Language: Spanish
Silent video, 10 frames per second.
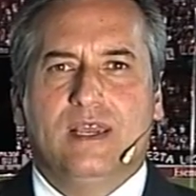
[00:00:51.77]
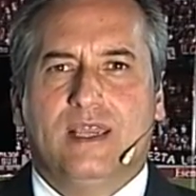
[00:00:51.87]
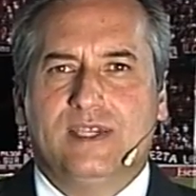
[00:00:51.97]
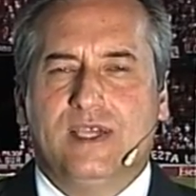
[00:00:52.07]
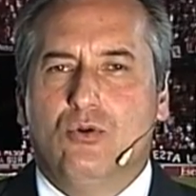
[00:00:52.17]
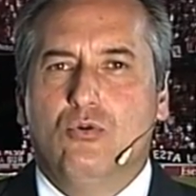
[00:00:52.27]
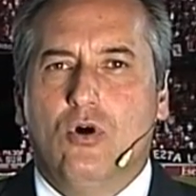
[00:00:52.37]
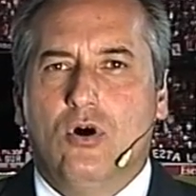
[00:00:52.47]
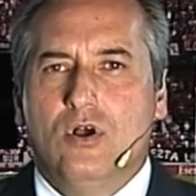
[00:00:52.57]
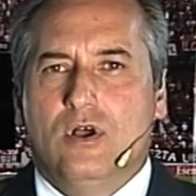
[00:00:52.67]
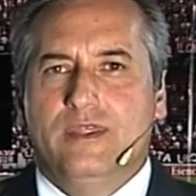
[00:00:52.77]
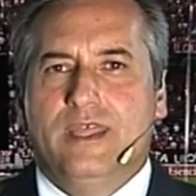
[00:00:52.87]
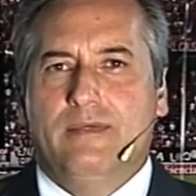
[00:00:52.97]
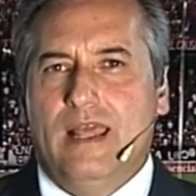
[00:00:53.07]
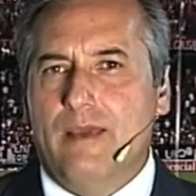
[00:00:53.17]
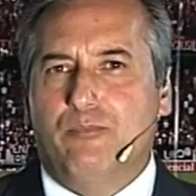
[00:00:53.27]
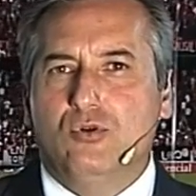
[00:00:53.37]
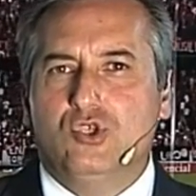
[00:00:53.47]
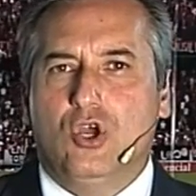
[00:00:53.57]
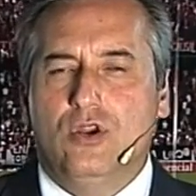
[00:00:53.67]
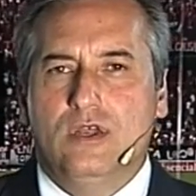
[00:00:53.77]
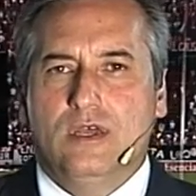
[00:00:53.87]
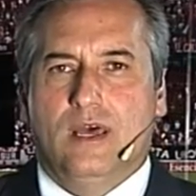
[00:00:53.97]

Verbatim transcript: que se jugó desde la expulsión